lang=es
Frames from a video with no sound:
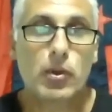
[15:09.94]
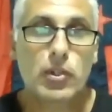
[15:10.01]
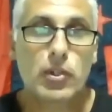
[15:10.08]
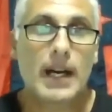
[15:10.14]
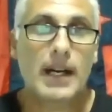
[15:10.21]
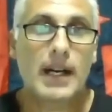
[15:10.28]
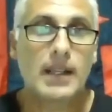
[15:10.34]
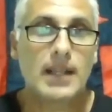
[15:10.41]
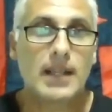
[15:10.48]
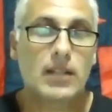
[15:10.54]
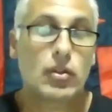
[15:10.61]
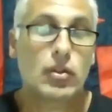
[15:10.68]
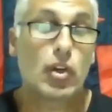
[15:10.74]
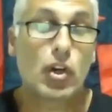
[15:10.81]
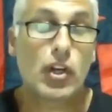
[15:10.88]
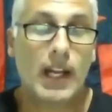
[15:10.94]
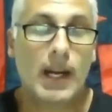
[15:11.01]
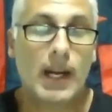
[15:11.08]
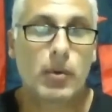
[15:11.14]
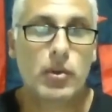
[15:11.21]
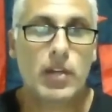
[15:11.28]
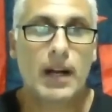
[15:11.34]
Excelente. Eh, ¿Te
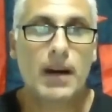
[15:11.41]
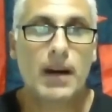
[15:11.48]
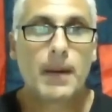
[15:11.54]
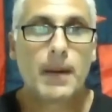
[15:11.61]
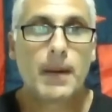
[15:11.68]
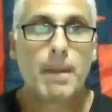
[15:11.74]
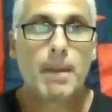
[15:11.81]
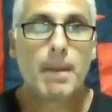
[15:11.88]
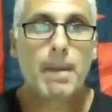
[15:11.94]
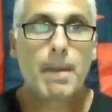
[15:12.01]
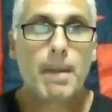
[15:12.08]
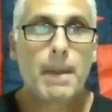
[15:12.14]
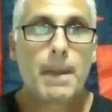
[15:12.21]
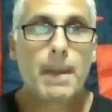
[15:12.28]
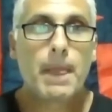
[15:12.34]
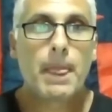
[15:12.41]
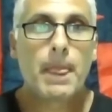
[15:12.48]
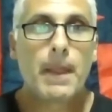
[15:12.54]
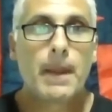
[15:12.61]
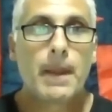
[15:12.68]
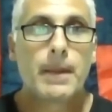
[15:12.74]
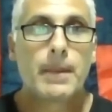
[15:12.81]
quedó algo, Niquito, por preguntarle a
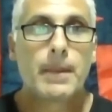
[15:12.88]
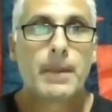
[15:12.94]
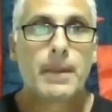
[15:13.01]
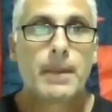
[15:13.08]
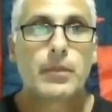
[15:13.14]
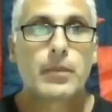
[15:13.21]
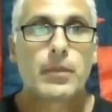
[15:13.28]
Marcelo?